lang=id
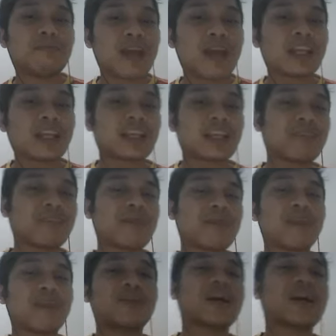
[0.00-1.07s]
Baik interim,
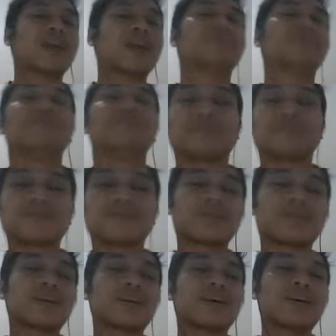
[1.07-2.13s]
baik final.
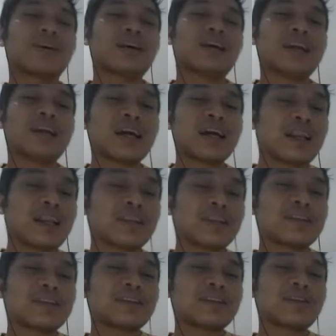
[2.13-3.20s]
Dengan